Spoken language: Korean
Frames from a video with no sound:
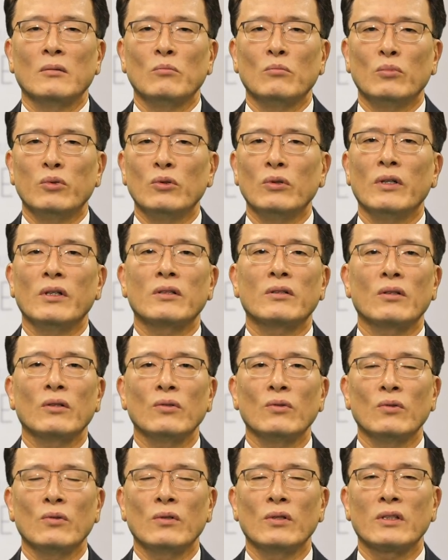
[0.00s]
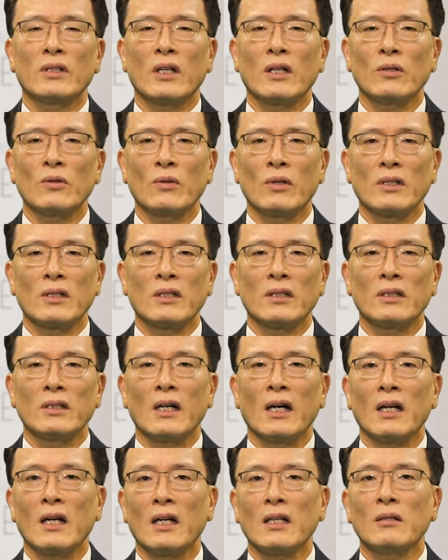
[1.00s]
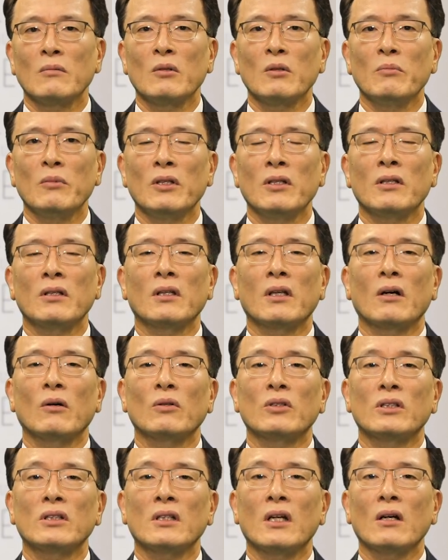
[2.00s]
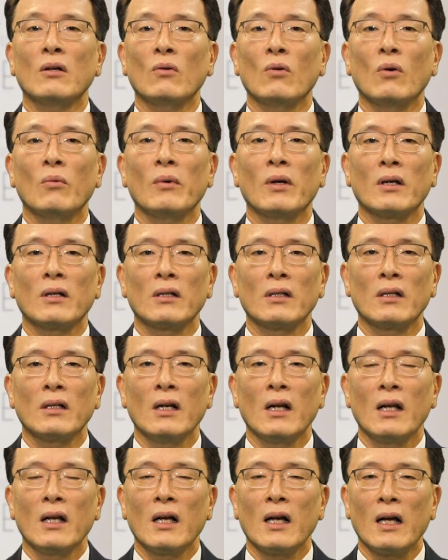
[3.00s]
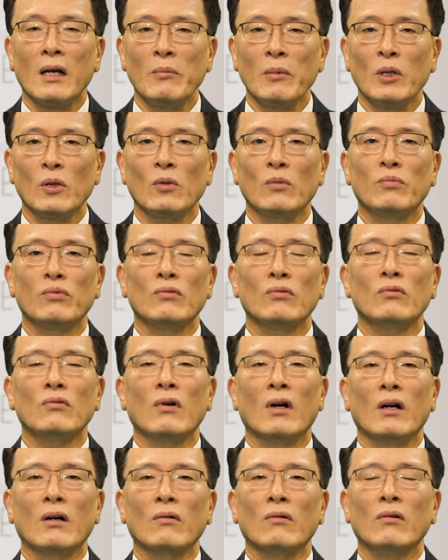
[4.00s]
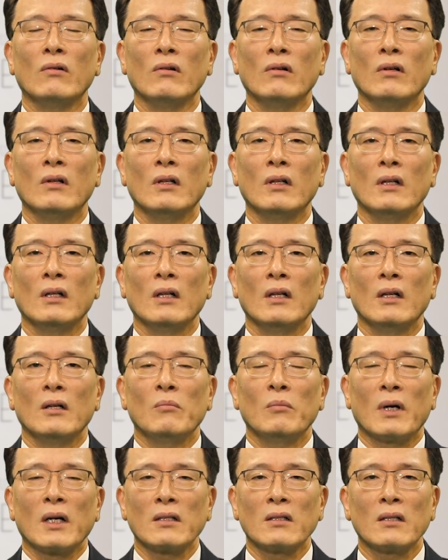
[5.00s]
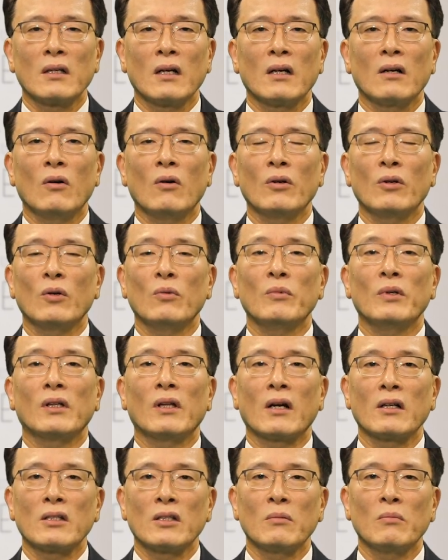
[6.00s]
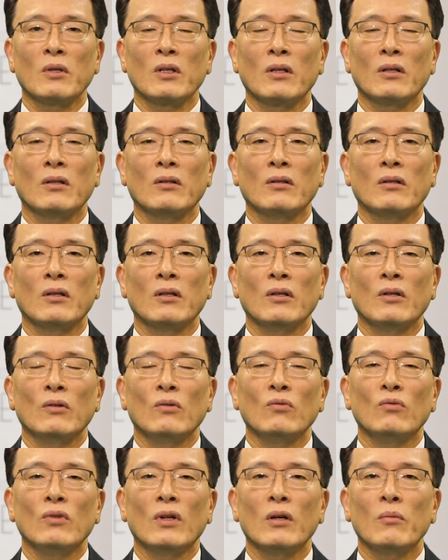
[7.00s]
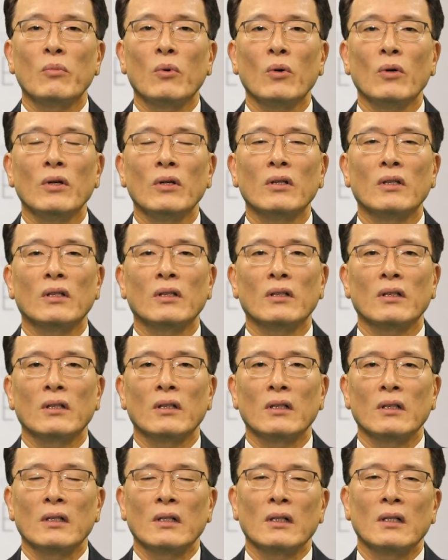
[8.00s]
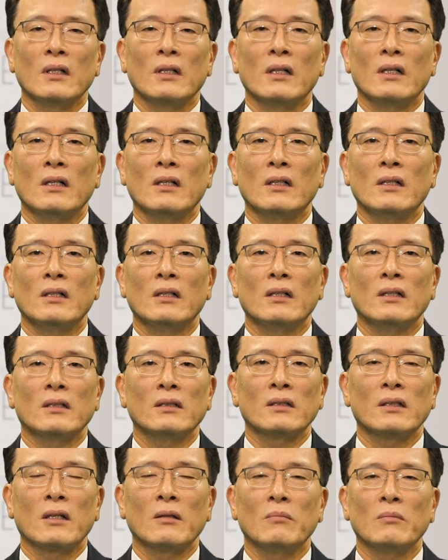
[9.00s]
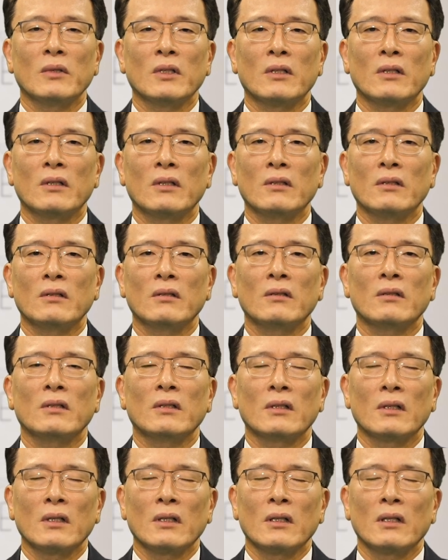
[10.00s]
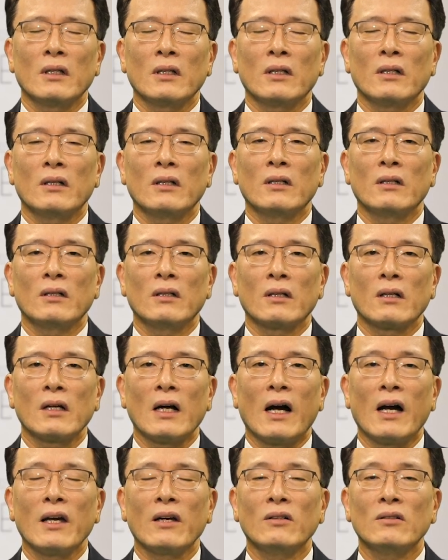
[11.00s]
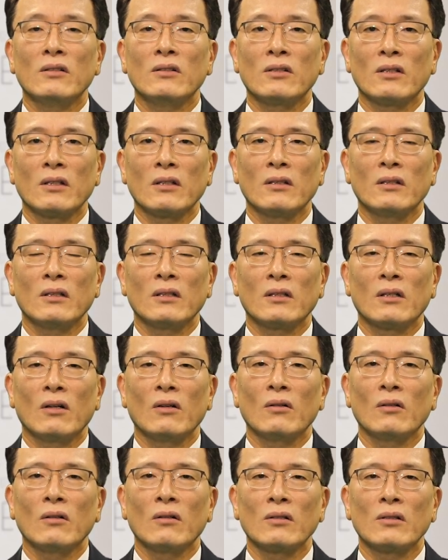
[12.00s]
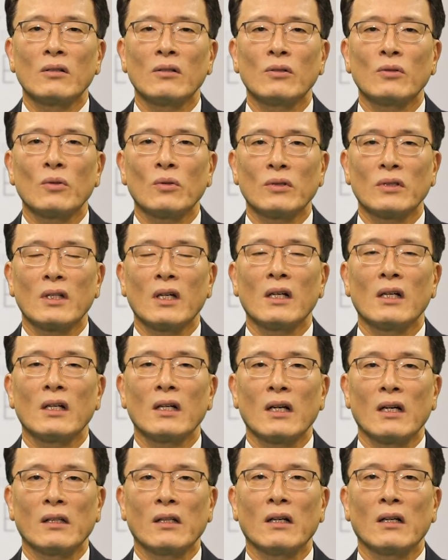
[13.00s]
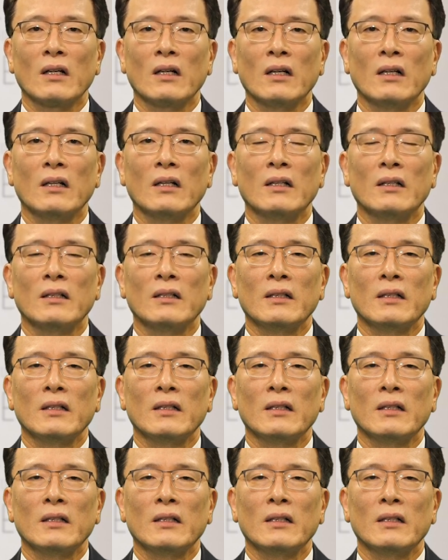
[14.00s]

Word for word: 무에서 유를 창조하신 그 하나님을 믿는다고 신앙 고백을 함에도 불구하고 막상 어려움이 닥치면 눈에 보이는 어, 참 이런 어, 가현적인 그런 것을 쫓아가다가